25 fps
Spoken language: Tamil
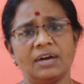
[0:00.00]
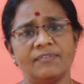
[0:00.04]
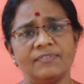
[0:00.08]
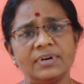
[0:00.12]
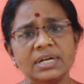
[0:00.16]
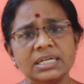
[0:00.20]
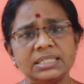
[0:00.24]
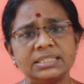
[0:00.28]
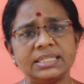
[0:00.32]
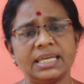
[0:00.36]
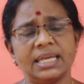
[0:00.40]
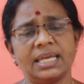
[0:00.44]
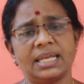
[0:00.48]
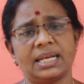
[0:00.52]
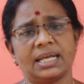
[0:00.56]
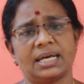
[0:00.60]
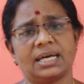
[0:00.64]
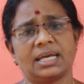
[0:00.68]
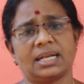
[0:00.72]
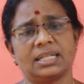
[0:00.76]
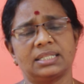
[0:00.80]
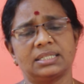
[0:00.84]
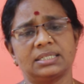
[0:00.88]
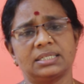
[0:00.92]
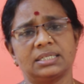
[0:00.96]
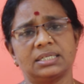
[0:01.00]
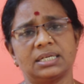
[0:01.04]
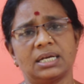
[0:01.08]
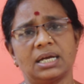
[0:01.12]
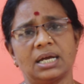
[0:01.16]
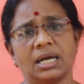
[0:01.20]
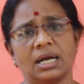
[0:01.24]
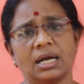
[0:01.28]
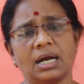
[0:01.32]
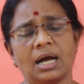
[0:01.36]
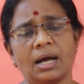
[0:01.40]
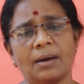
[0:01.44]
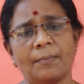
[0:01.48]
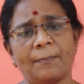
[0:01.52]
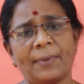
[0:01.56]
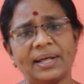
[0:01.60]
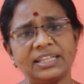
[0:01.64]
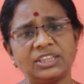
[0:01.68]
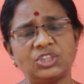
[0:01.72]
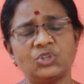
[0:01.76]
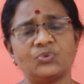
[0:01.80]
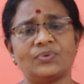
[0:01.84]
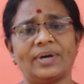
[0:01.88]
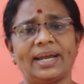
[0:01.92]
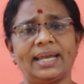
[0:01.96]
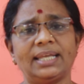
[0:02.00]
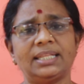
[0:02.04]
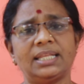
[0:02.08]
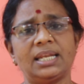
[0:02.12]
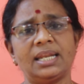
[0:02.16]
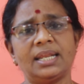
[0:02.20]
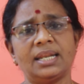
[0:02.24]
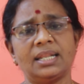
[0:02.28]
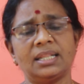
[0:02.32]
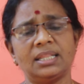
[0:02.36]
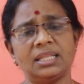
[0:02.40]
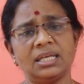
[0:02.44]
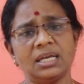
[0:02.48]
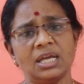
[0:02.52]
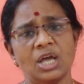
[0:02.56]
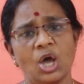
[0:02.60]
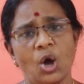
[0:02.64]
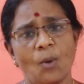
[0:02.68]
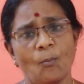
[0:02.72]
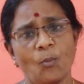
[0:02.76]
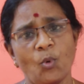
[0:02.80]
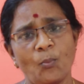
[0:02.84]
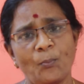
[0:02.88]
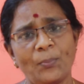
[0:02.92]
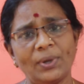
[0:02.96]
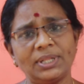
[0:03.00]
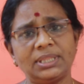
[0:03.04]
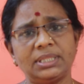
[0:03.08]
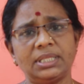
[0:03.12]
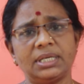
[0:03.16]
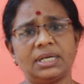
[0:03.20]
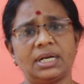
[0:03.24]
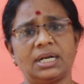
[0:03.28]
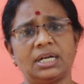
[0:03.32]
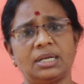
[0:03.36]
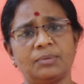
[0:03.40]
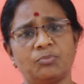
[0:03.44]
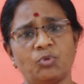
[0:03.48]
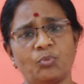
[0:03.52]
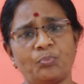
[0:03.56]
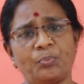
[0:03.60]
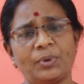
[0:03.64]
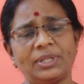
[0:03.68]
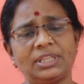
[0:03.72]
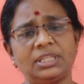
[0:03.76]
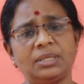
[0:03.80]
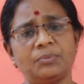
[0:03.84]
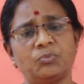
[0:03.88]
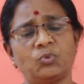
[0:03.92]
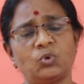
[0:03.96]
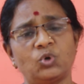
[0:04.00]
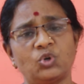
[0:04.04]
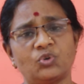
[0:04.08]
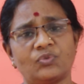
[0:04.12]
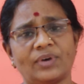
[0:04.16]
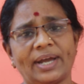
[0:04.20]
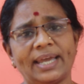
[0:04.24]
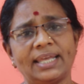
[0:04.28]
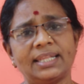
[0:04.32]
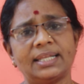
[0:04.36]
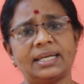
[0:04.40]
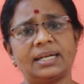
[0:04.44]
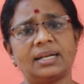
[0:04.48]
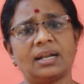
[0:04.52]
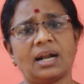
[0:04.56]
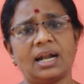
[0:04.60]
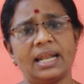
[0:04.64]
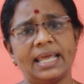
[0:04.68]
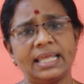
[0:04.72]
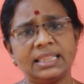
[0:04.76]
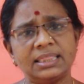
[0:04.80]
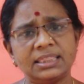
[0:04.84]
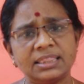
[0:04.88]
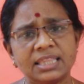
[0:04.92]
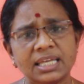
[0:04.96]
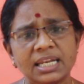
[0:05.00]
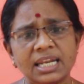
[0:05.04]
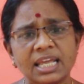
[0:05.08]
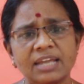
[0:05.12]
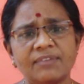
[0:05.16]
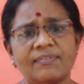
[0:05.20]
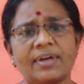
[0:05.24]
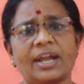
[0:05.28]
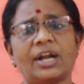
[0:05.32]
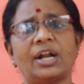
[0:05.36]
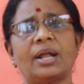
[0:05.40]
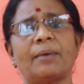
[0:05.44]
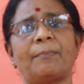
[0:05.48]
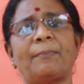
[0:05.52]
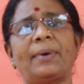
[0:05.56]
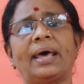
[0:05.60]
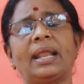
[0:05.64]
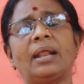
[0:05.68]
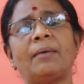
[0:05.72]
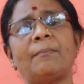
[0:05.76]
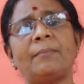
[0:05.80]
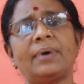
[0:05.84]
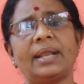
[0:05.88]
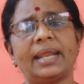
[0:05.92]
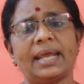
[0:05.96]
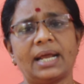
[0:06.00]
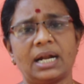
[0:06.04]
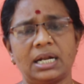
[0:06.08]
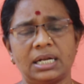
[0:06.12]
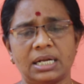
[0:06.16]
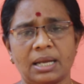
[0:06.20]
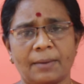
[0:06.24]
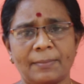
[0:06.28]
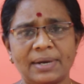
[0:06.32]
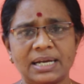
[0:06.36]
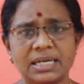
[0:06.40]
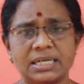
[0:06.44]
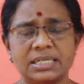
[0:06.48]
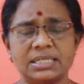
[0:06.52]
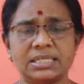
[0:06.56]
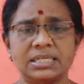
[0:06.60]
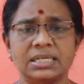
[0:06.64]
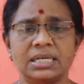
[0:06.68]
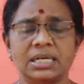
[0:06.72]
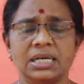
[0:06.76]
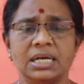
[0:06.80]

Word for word: வீழ்த்தி இருக்கிறது க பத்து வயதிலிருந்து முப்பத்தி ரெண்டு முப்பத்தி மூணு வயது என்றால் எத்தனை வருட பரம்பரைகள் நமக்கு